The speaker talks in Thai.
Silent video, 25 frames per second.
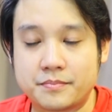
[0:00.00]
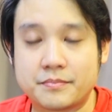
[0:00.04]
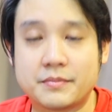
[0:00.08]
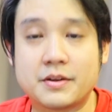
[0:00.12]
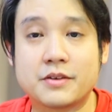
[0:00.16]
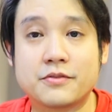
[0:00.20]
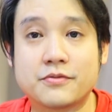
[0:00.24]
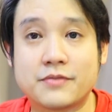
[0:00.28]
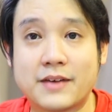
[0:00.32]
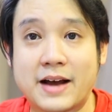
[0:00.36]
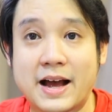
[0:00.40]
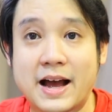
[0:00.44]

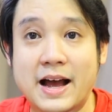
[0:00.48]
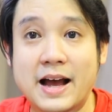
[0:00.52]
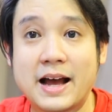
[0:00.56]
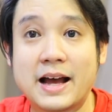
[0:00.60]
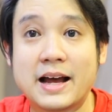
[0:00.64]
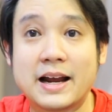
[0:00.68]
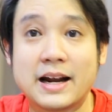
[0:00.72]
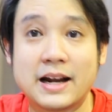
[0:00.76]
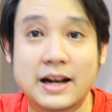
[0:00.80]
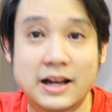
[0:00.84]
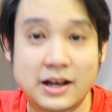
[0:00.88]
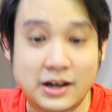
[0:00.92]
ปิดฝา
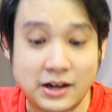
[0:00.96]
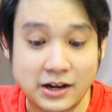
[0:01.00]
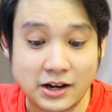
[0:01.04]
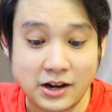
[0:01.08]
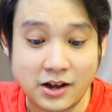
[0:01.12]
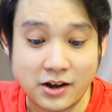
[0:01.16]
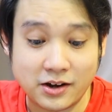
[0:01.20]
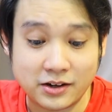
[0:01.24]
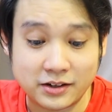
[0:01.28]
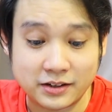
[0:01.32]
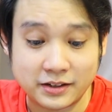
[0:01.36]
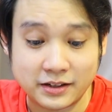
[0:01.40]
แล้วก็
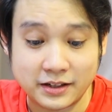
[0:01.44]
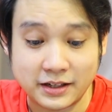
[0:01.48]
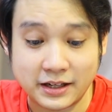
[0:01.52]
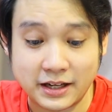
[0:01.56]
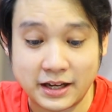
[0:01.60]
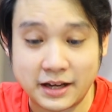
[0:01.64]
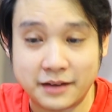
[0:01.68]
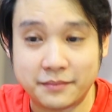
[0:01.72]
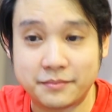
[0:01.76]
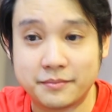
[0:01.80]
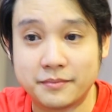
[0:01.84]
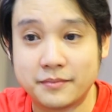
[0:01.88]
ล็อก
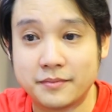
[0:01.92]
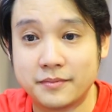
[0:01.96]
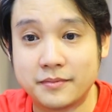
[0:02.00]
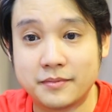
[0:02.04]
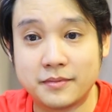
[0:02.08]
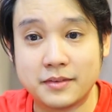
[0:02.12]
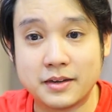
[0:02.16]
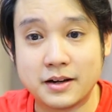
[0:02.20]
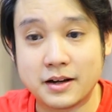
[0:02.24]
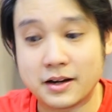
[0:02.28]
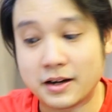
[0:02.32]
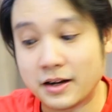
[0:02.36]
นะครับ
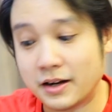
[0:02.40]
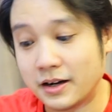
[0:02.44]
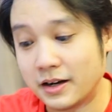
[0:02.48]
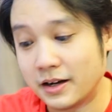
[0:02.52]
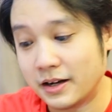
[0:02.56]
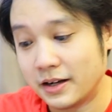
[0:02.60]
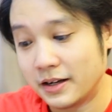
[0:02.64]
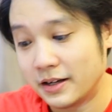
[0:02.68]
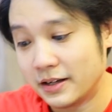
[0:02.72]
แล้วก็